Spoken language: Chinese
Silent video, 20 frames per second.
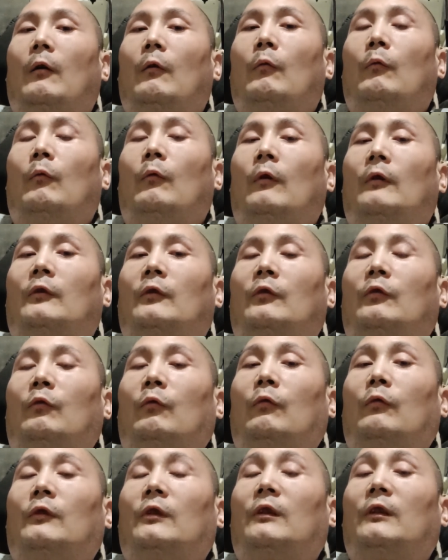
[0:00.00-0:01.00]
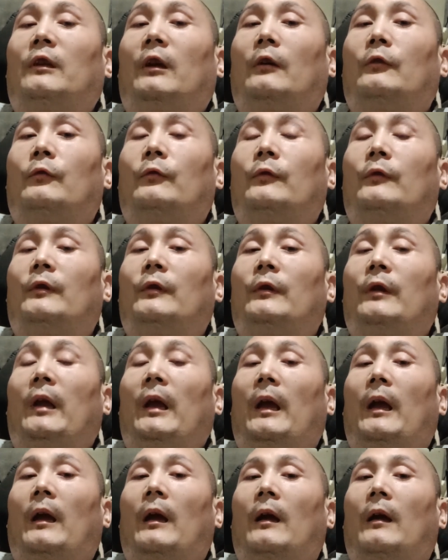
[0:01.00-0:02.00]
我独自要去医
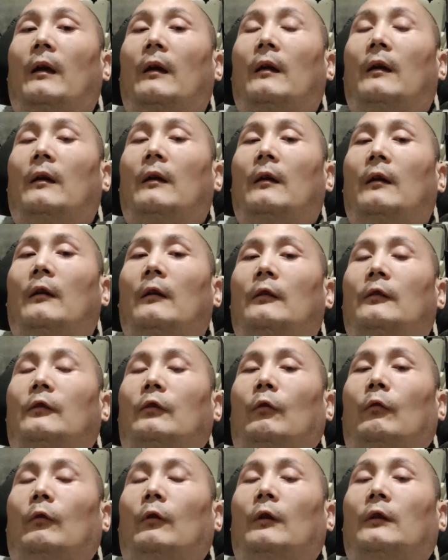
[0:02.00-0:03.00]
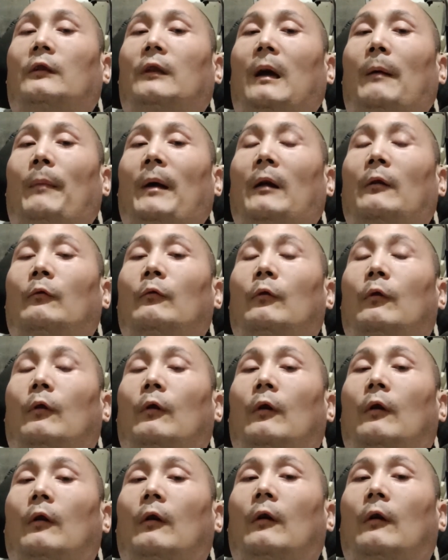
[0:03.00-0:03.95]
院，走了大半路，